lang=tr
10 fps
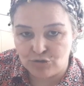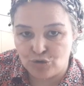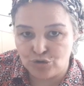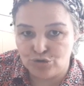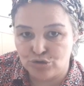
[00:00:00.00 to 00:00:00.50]

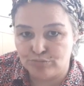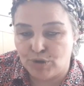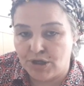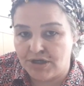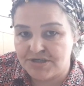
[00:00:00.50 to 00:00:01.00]
koyduğum
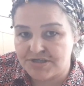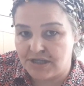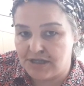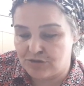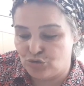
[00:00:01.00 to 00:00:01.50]
işte
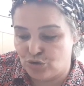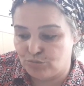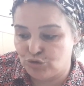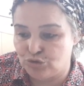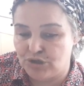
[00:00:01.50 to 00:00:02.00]
ilk
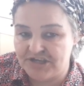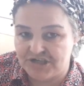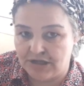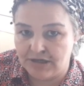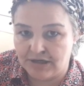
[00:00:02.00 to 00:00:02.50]
doğumunu
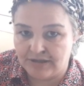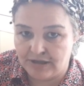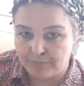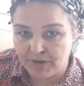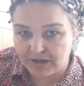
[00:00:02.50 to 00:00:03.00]
geçenlerde
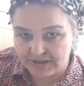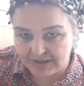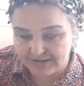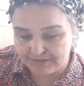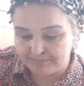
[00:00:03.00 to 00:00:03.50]
yapan
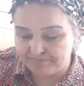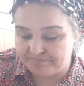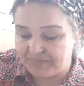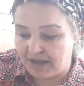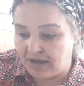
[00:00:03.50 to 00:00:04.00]
kedim.
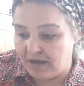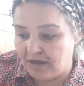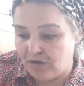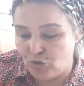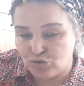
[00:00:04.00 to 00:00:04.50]

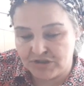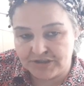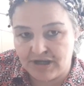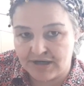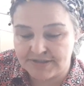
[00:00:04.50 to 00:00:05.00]
Onları
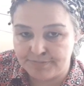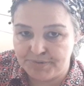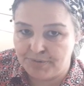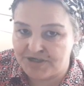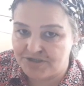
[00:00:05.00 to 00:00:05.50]
da artık
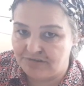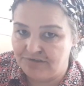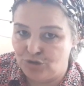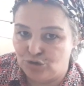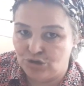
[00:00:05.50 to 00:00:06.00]
bir başka
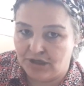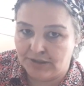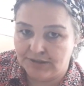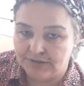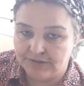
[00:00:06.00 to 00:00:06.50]

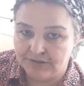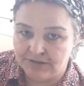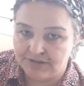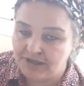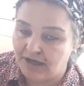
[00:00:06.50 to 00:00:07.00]
videoda
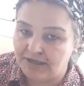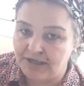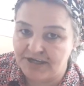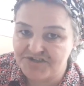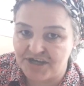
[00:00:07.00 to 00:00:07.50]
e, yani
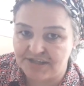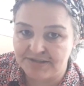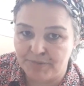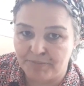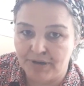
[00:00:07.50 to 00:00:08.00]
yine
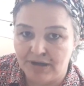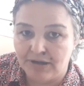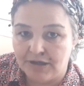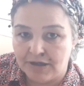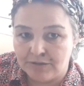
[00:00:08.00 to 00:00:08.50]
çektim ama
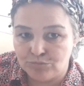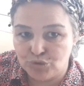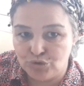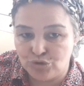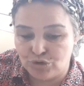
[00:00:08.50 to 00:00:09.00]

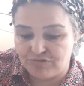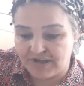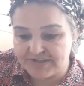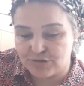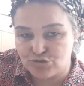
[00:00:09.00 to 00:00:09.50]
bugünlük
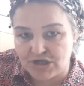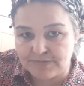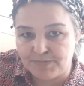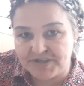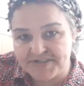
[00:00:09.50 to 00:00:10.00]
fazla
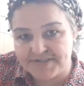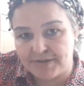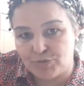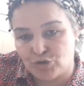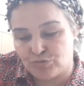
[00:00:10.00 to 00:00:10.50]
uzatmak
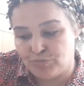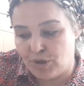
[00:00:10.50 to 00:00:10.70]
istemiyorum.